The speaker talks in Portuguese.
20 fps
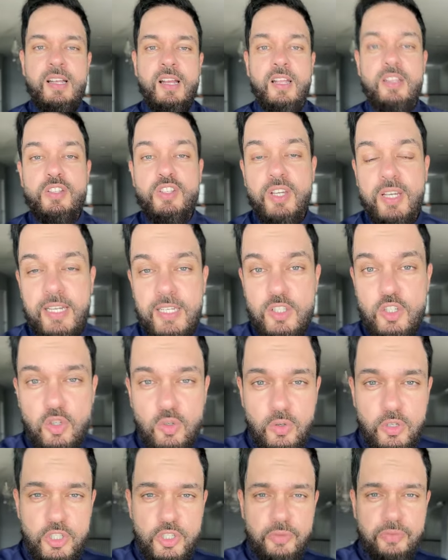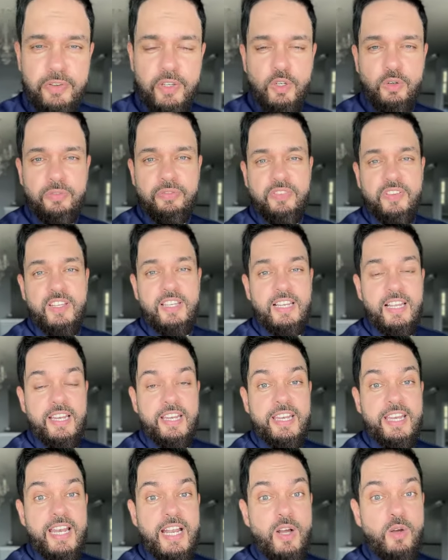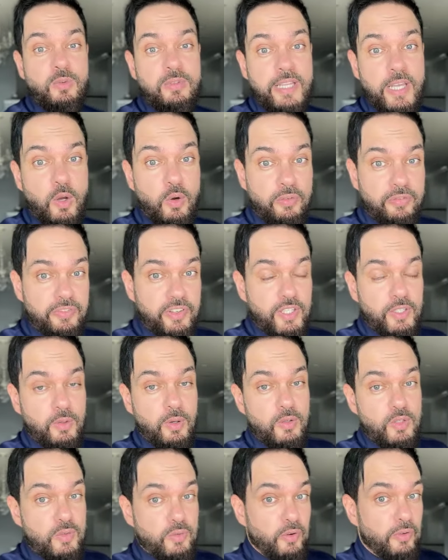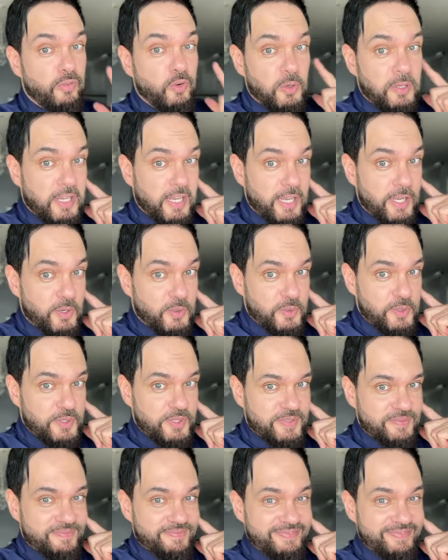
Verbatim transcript: Dica de hoje, filho, filha, não dê ouvido aos fofoqueiros,